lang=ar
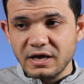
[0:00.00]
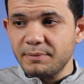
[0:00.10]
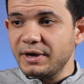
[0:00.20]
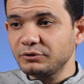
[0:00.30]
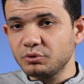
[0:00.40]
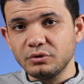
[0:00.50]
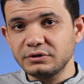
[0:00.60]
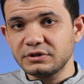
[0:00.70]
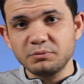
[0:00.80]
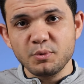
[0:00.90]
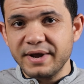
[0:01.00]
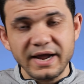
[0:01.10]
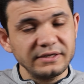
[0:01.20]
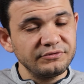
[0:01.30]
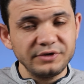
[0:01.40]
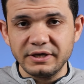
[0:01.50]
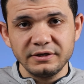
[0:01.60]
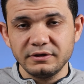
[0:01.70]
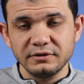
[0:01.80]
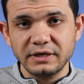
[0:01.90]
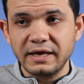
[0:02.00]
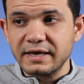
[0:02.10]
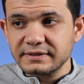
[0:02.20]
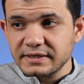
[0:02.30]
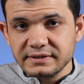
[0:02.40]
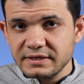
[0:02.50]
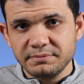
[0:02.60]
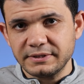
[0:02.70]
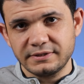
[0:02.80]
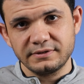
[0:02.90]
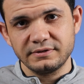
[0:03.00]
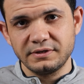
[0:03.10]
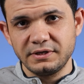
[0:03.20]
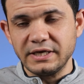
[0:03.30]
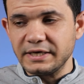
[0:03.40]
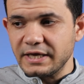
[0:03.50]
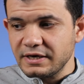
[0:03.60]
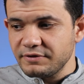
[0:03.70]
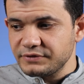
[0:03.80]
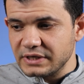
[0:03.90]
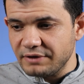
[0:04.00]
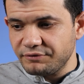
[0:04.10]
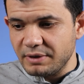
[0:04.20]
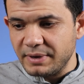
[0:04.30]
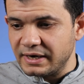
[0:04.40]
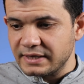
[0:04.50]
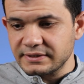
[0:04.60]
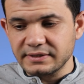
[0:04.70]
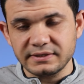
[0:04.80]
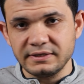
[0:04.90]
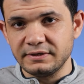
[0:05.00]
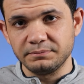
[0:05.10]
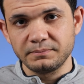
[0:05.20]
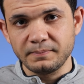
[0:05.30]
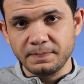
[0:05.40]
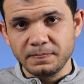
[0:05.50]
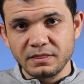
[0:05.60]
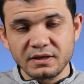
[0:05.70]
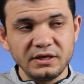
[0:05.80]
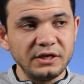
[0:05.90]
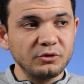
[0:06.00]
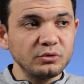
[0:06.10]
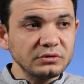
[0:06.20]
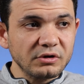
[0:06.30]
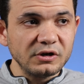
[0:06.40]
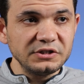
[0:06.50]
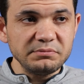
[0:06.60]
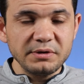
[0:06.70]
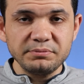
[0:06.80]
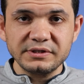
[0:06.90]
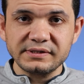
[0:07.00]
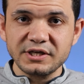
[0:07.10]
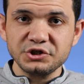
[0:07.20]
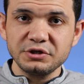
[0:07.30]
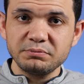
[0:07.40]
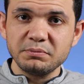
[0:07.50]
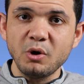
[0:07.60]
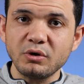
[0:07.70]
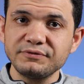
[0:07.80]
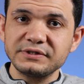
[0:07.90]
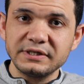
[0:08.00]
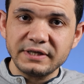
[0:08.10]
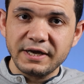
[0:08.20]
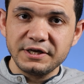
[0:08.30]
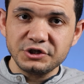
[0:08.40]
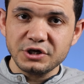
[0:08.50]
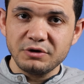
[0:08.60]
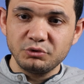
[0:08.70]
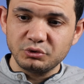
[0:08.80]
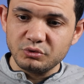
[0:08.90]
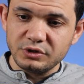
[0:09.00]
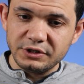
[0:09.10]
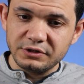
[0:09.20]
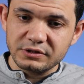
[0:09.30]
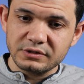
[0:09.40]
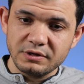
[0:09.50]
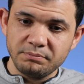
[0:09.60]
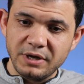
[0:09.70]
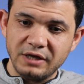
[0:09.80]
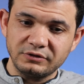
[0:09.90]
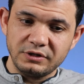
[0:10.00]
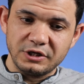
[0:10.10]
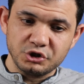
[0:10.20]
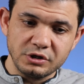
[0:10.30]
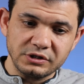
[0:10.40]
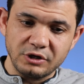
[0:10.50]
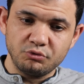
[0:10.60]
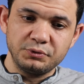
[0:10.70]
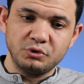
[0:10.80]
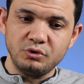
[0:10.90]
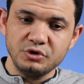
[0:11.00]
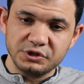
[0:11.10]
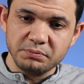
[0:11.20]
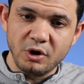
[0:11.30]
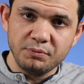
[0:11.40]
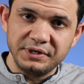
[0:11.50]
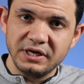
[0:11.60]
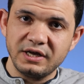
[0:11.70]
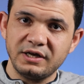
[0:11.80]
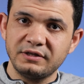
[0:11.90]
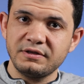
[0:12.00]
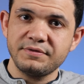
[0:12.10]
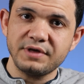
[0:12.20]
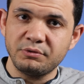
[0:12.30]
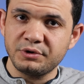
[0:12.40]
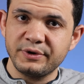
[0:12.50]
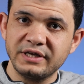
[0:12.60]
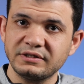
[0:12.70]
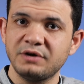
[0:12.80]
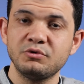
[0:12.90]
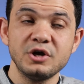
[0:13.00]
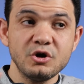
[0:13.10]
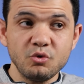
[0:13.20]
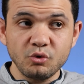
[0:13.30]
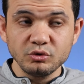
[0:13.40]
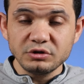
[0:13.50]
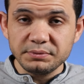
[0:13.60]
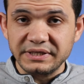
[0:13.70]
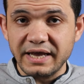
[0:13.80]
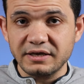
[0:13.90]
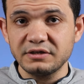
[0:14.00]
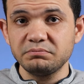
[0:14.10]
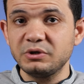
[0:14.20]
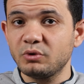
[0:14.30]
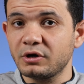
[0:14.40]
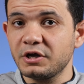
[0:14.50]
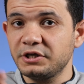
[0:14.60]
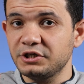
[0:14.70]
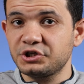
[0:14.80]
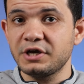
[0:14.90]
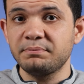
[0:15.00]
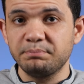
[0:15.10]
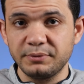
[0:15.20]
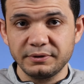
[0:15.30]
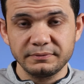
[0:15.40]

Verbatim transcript: اباحت وقلت ده مباح عادي فيها ايه على اساس ايه بس يعني انا نفسي افهم على اساس ايه يعني كنت قديما بتستشهد بموقف السيدة عائشة وتقول ان بعض الاشخاص كانوا بيروحوا يسمعوا منها احاديث او روايات او وكنت بتأكد من وراء حجاب